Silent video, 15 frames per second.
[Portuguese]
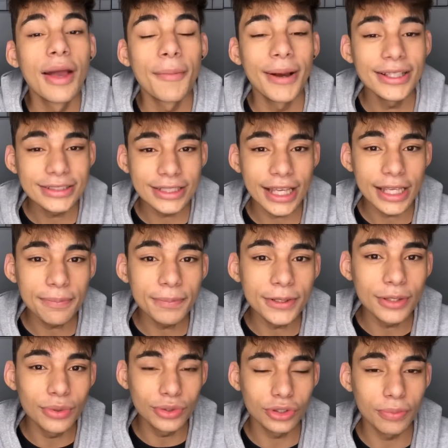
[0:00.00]
mas
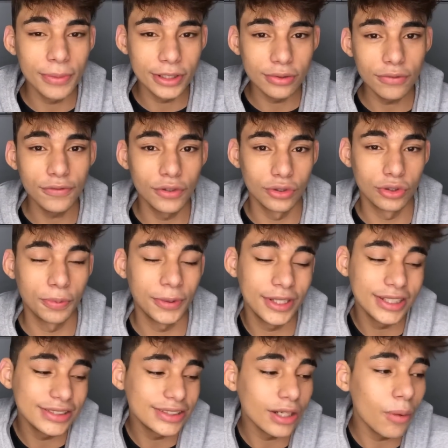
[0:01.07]
sempre use o mesmo filtro, porque se você